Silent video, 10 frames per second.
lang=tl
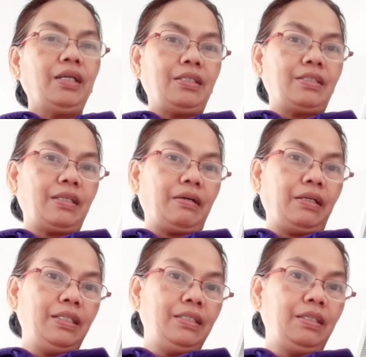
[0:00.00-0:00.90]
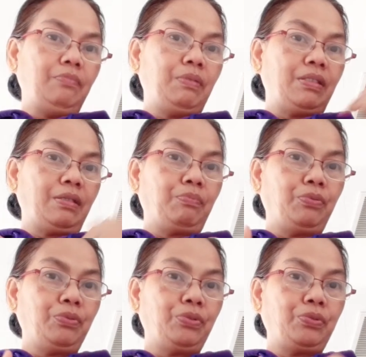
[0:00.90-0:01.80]
isa isip, isa
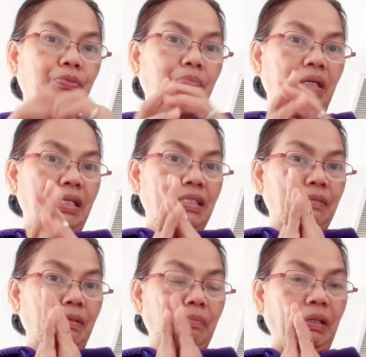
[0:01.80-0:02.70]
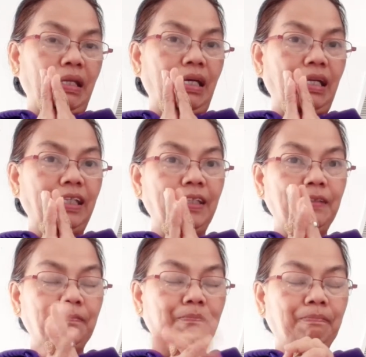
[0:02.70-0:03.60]
puso, may kasamang panalangin,
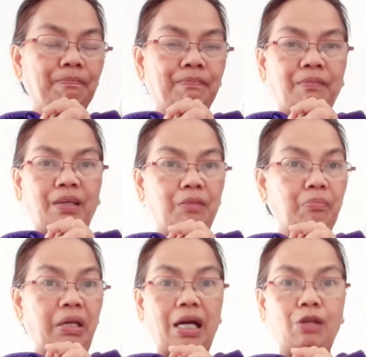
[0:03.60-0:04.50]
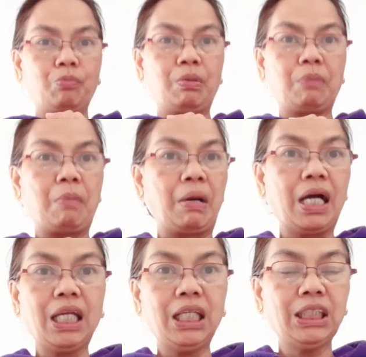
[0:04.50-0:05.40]
may halong
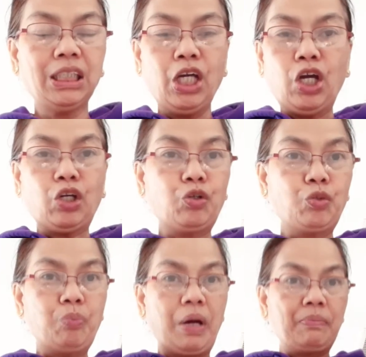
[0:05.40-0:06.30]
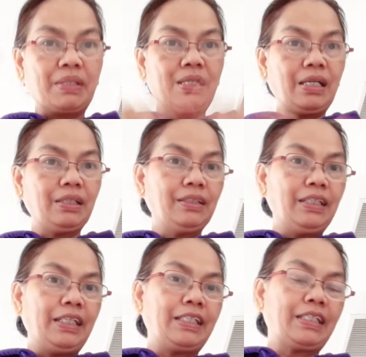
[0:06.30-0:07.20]
pagmamahal, good vibes lang.
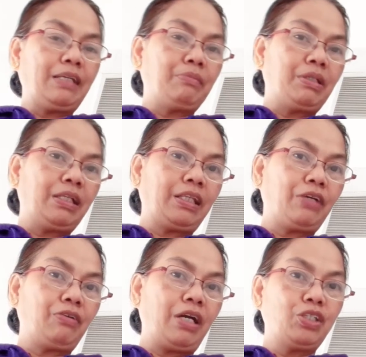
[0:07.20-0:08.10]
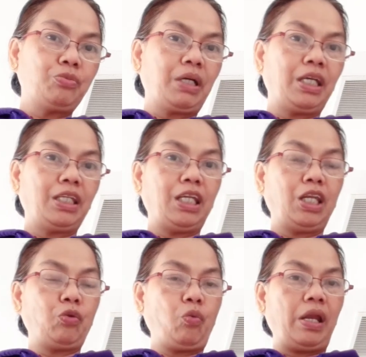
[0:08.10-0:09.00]
Disclaimer lang tayo guys, yung mga hindi
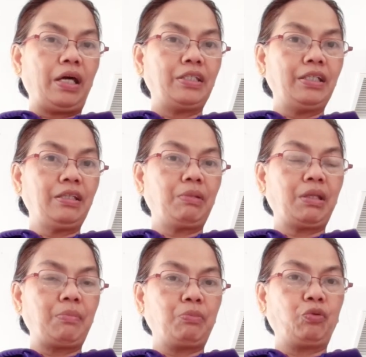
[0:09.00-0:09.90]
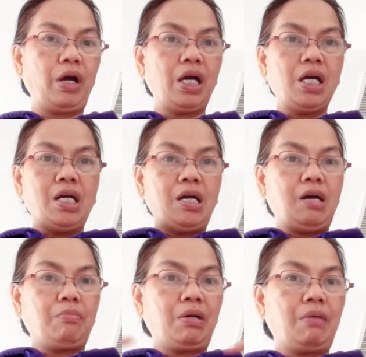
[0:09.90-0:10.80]
naniniwala dyan, tabi-tabi muna
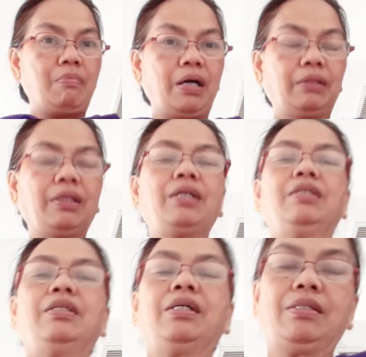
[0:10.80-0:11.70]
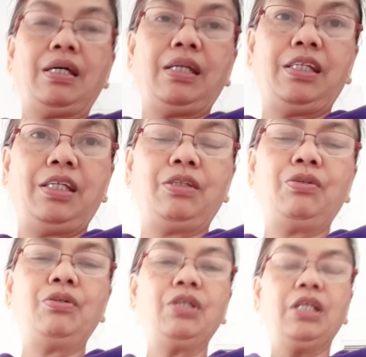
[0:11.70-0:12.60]
ang mga bata hindi kasali
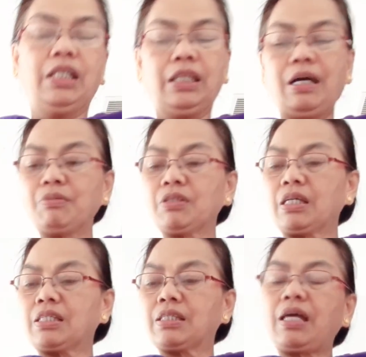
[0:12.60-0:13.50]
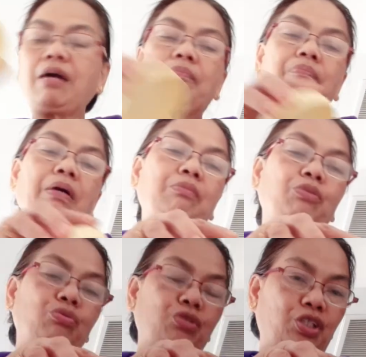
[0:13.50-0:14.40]
dito. Tapos guys, takpan mo
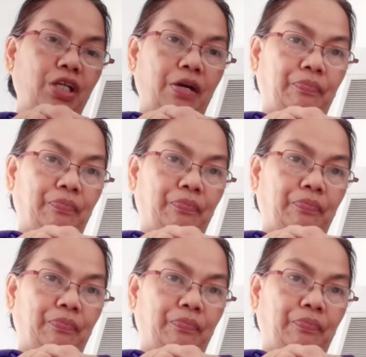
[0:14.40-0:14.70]
to siya